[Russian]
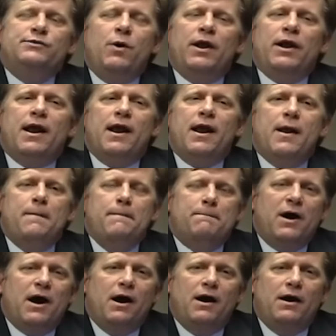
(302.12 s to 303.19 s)
Созданный
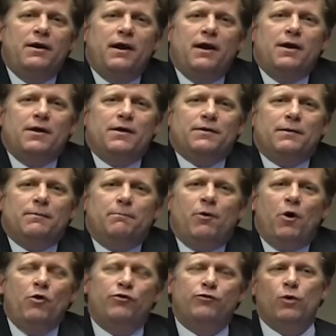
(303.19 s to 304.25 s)
на основании
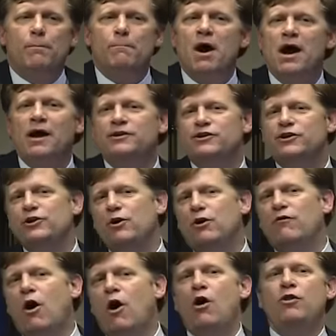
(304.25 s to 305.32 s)
закона о национальной
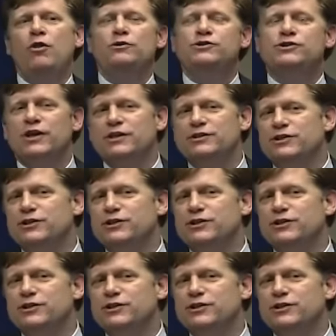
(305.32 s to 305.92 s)
безопасности